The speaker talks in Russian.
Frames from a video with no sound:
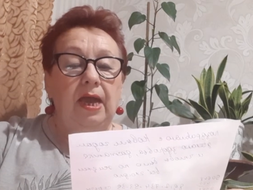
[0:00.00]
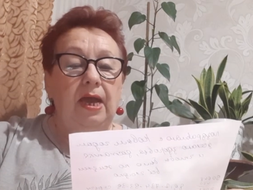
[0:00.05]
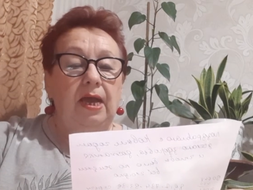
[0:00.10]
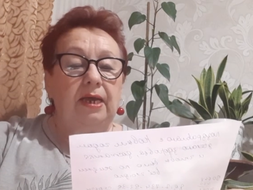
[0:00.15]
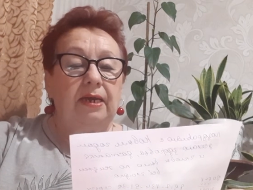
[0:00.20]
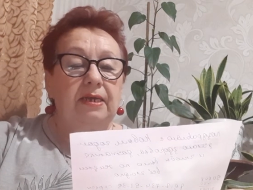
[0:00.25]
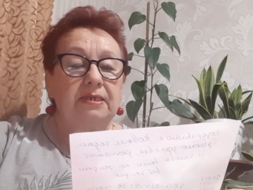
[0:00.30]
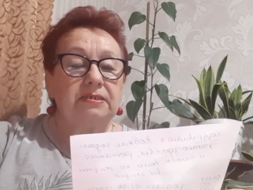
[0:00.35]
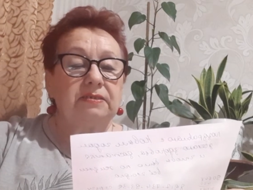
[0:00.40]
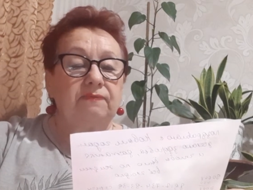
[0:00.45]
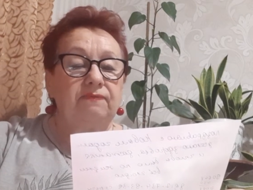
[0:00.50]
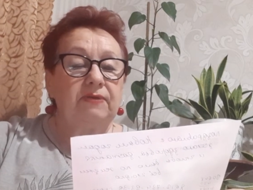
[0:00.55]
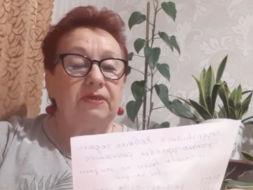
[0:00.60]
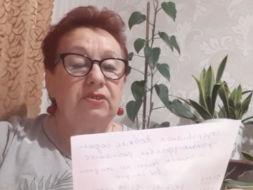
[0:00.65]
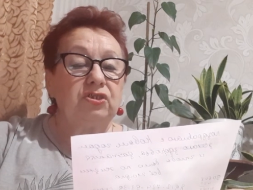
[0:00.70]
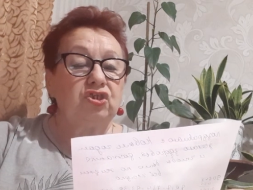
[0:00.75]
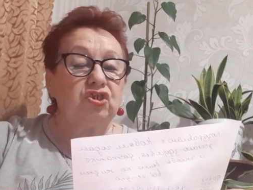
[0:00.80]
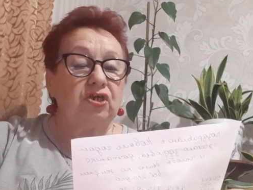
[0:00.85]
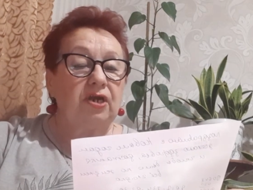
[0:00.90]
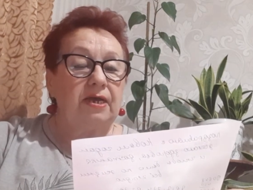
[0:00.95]

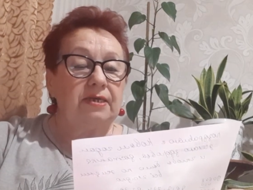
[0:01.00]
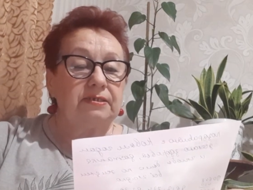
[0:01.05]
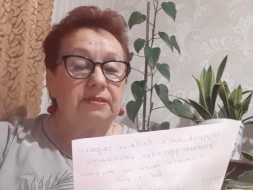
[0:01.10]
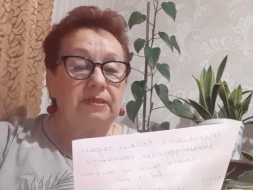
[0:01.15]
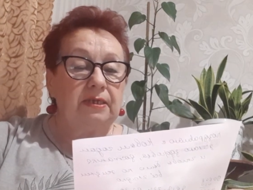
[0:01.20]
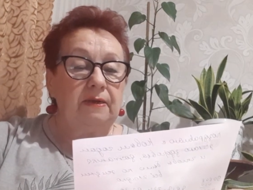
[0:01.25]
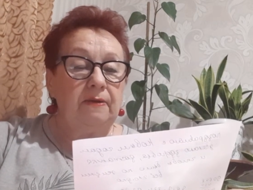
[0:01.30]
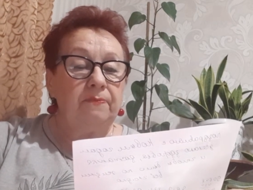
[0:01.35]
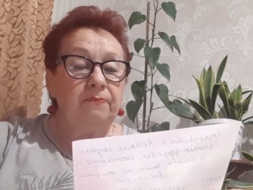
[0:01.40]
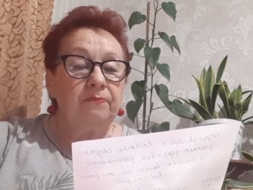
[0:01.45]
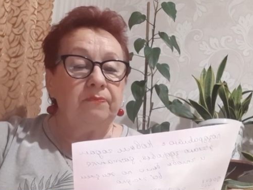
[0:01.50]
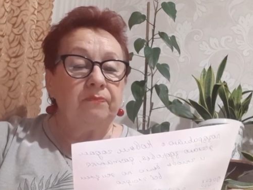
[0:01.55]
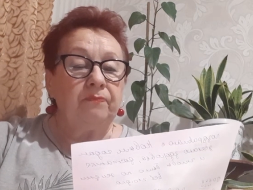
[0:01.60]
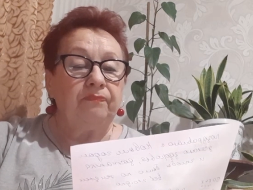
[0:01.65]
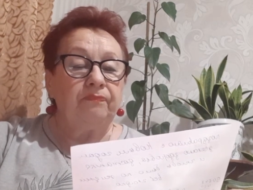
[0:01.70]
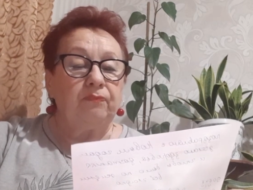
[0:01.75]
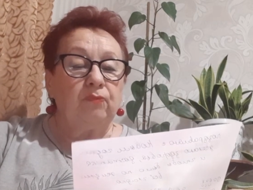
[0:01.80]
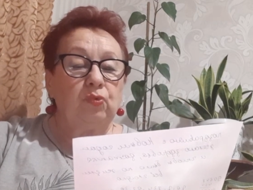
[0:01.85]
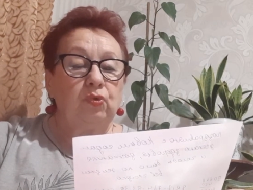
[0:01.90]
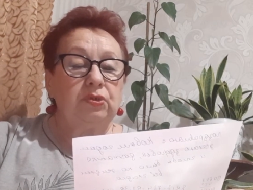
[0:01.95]
рассвет джаза,
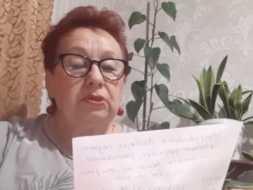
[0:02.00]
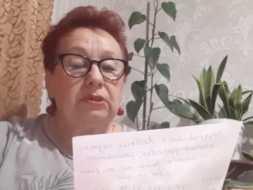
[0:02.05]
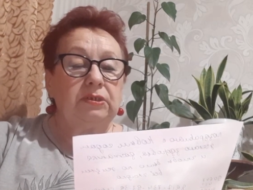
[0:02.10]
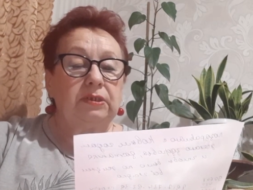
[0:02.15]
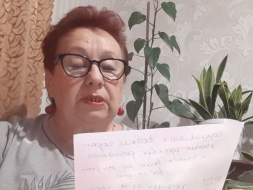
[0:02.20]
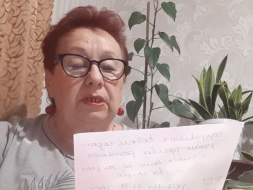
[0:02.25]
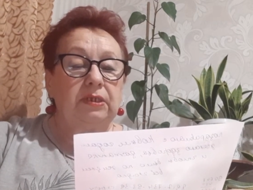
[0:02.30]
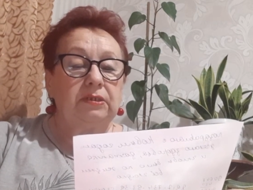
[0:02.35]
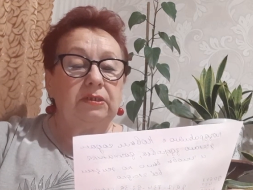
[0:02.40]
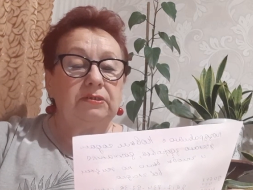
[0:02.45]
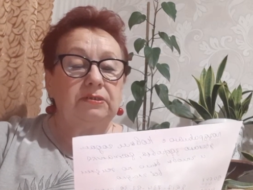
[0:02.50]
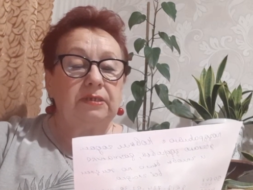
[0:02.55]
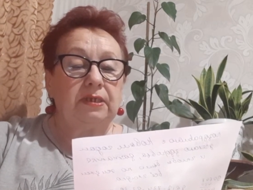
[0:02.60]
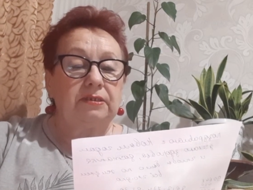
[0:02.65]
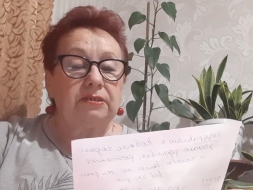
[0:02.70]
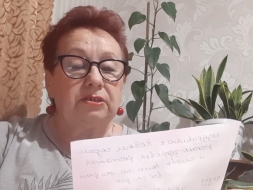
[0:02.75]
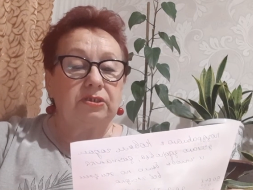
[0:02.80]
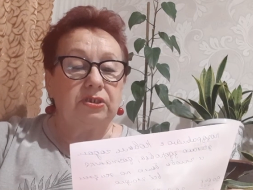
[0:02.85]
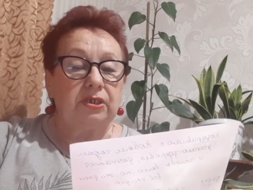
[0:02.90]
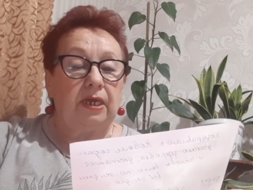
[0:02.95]
будет это с
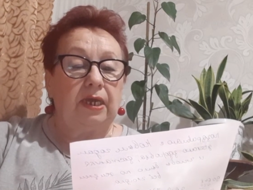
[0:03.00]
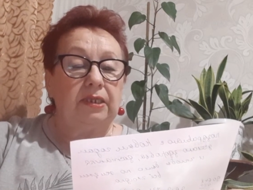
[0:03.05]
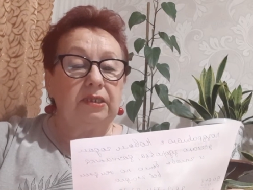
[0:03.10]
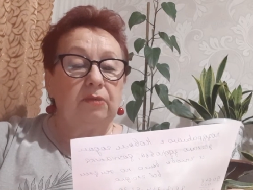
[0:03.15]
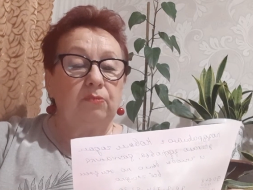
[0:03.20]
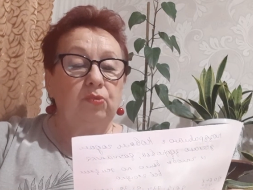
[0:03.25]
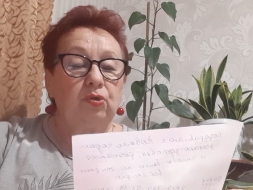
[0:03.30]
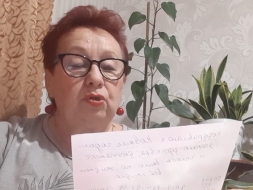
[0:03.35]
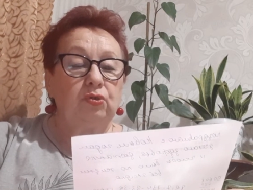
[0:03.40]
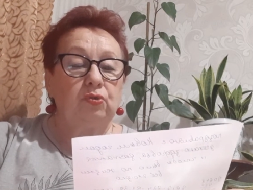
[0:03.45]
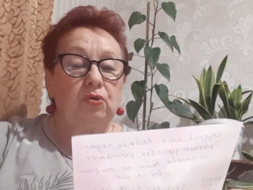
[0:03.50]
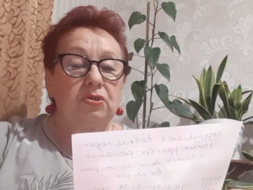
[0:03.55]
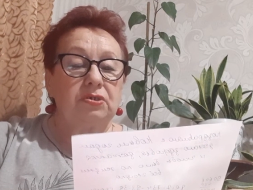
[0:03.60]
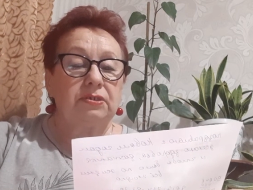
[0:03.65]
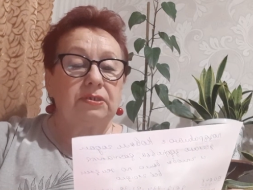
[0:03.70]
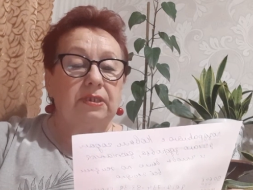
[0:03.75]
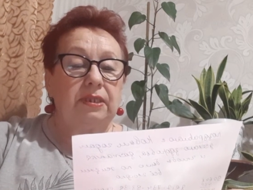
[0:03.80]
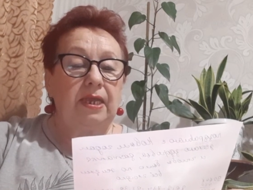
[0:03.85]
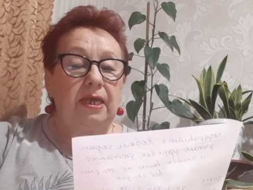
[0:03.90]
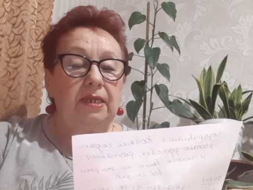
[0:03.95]
ацианом, он тоже
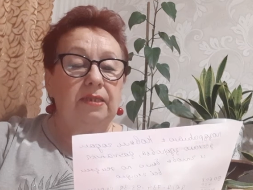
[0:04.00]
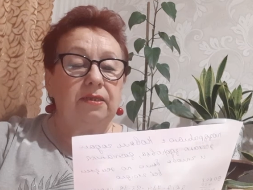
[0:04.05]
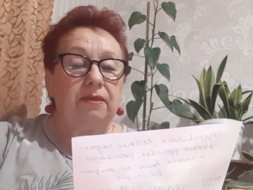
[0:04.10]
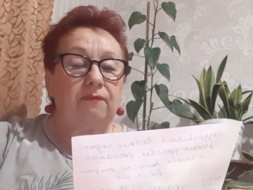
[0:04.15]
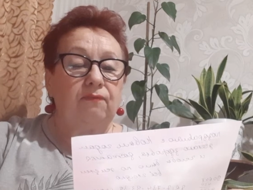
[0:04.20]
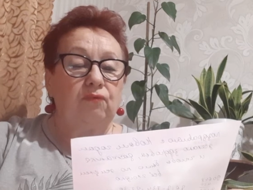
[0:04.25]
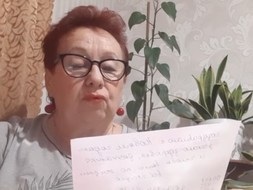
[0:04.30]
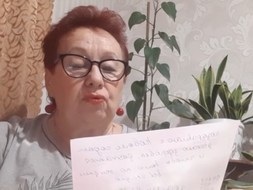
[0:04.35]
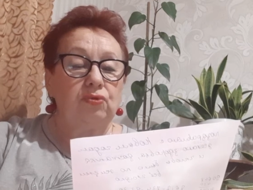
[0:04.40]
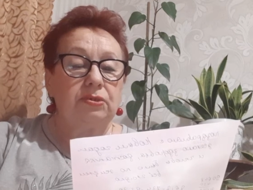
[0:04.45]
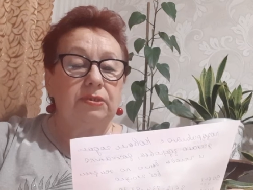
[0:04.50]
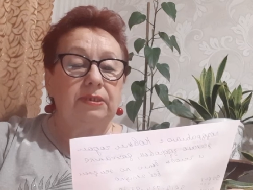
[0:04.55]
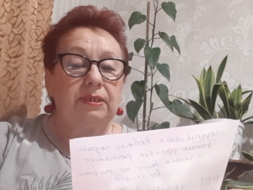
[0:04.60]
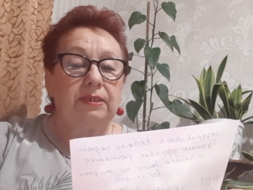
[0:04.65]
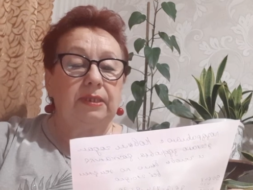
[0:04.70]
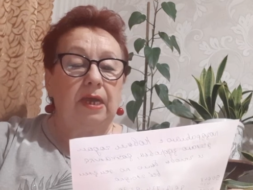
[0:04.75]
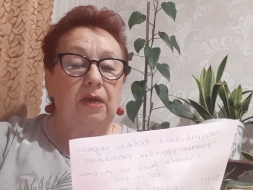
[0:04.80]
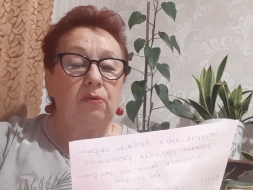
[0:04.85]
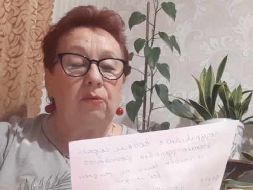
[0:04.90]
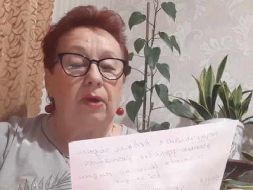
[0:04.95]
сладкий, вкусный
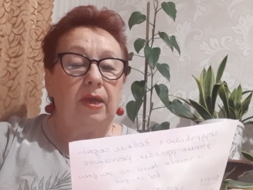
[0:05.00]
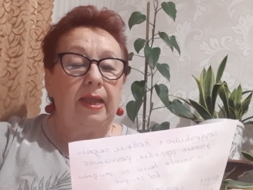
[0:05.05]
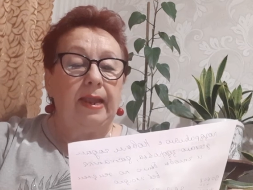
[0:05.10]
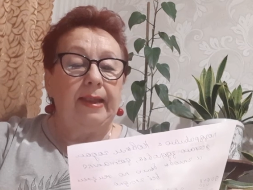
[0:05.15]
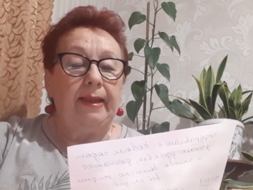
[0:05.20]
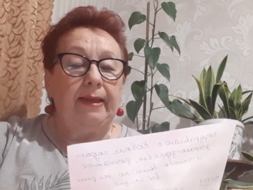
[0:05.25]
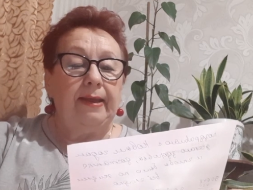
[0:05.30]
такой.